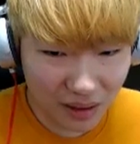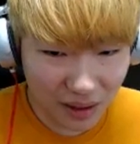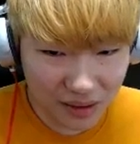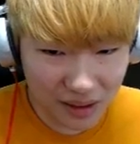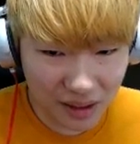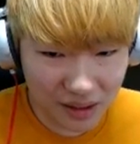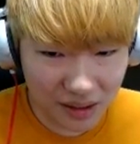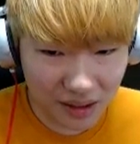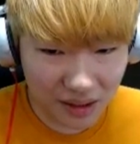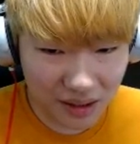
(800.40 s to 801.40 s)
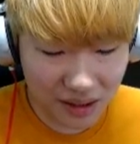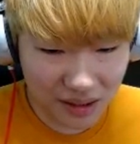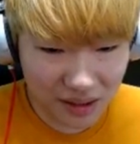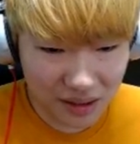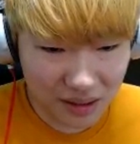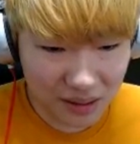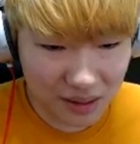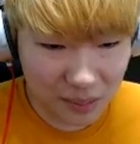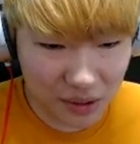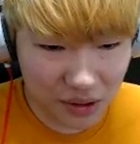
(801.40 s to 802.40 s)
핵세 핵세
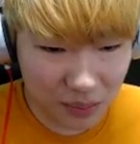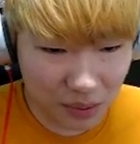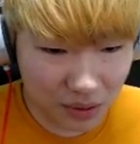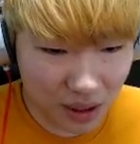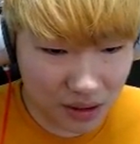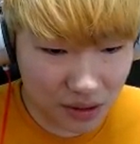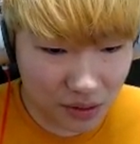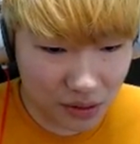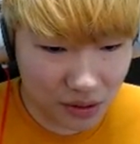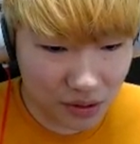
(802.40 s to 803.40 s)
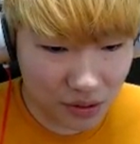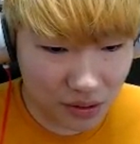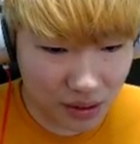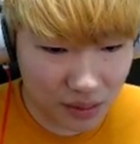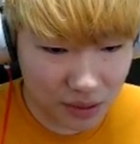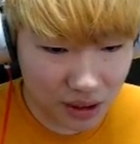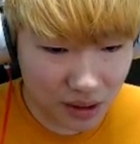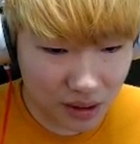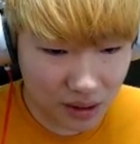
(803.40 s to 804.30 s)
자 민첩 몇 가지 찍었어야 됐죠? 글레이브가